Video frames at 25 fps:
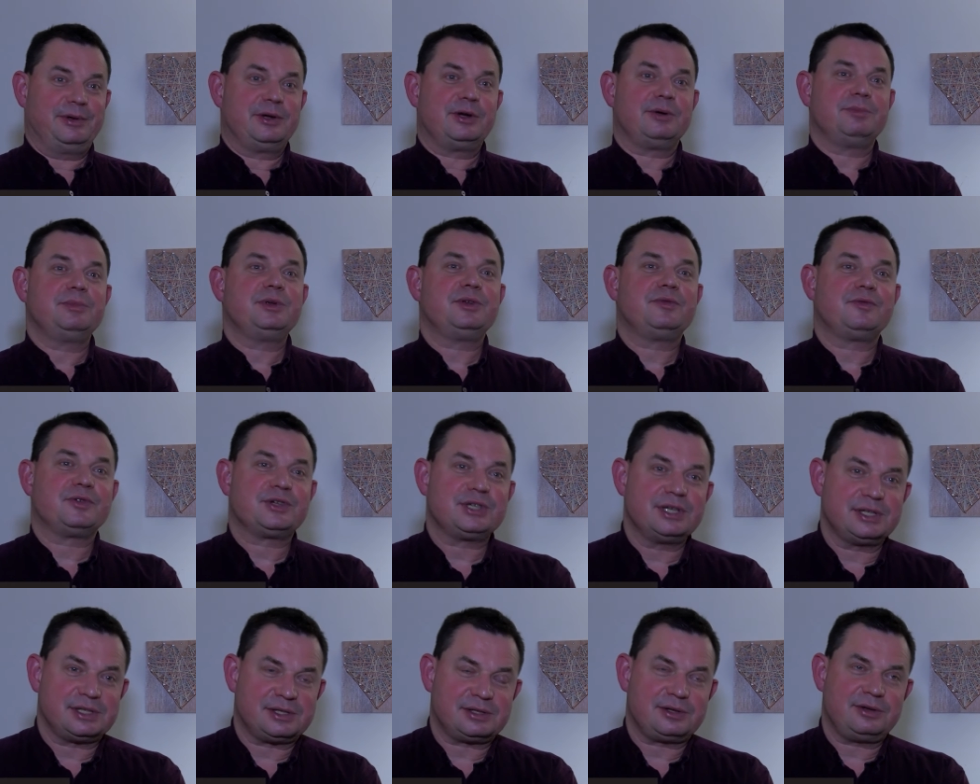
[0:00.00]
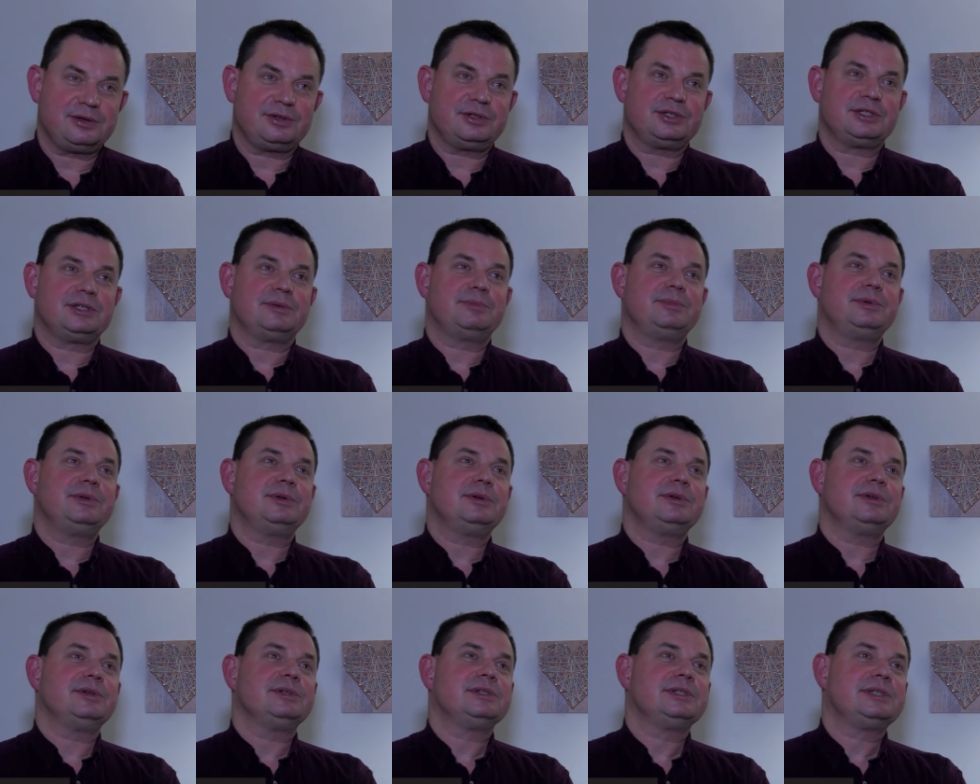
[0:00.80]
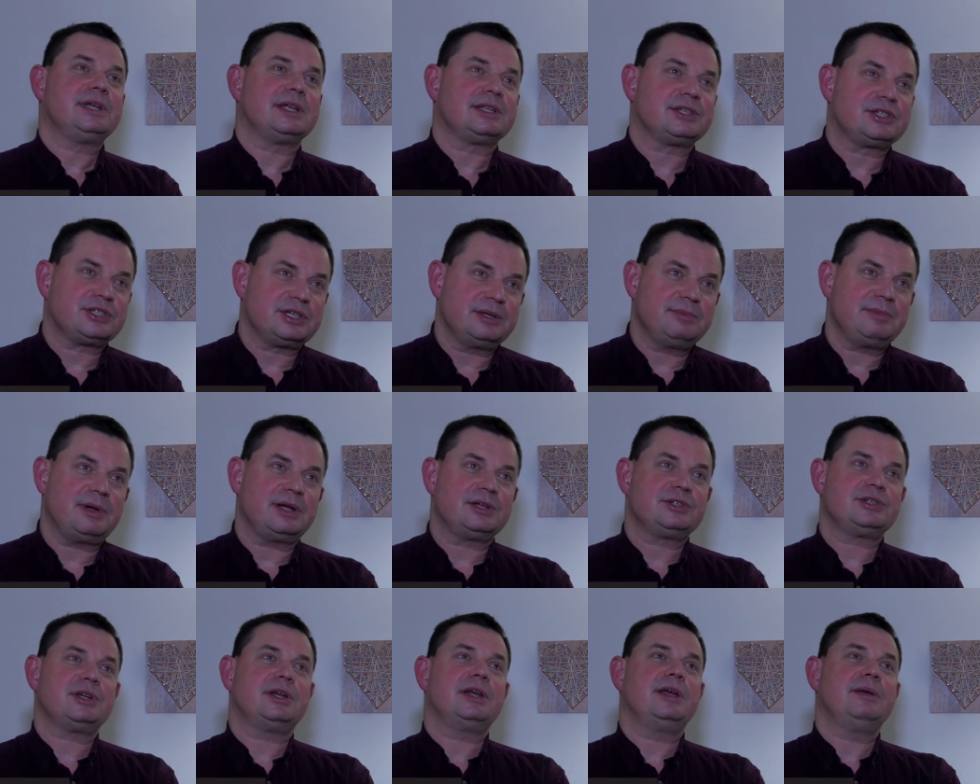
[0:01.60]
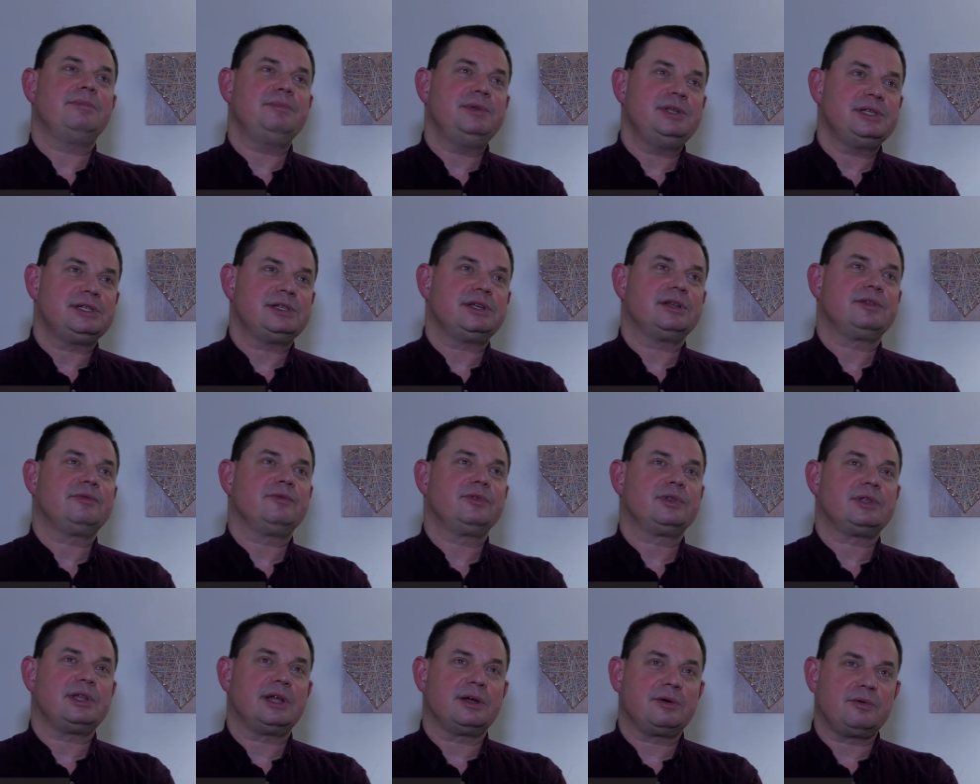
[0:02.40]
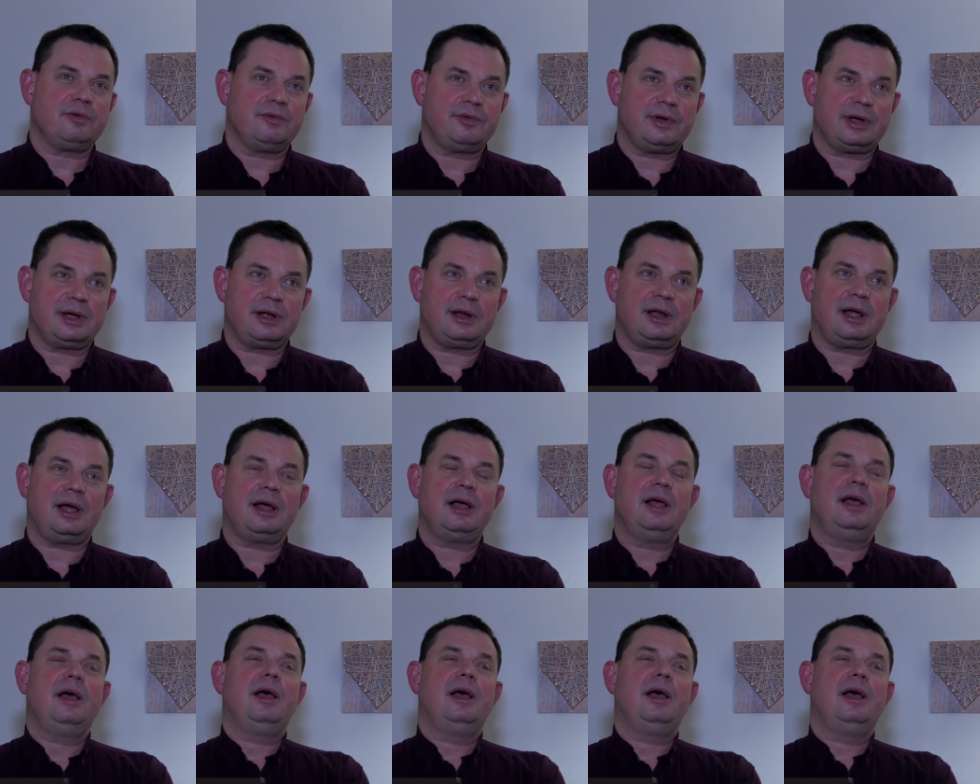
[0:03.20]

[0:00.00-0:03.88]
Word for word: Robić wszystko, żeby zatrzymać emisję dwutlenku węgla.